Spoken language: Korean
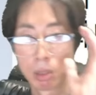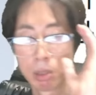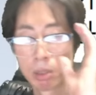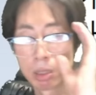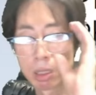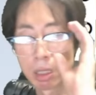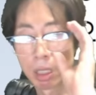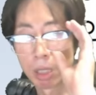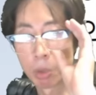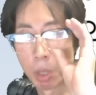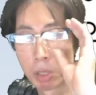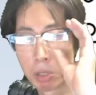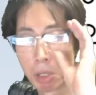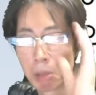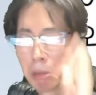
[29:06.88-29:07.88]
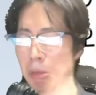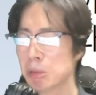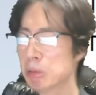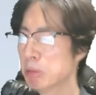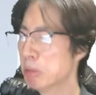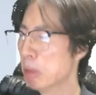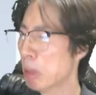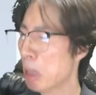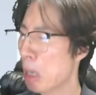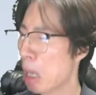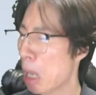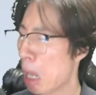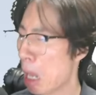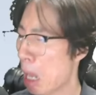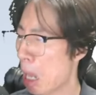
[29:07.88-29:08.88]
느끼게 되자고
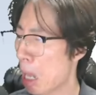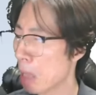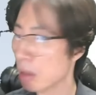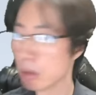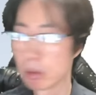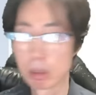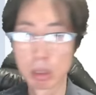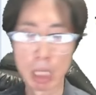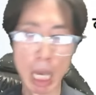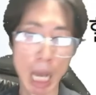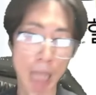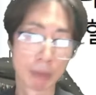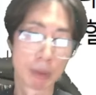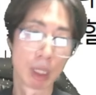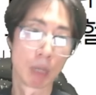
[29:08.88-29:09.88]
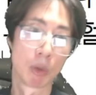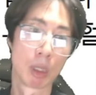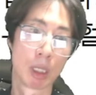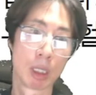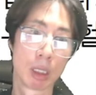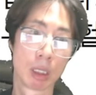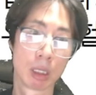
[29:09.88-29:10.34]
왜 이게 안 나와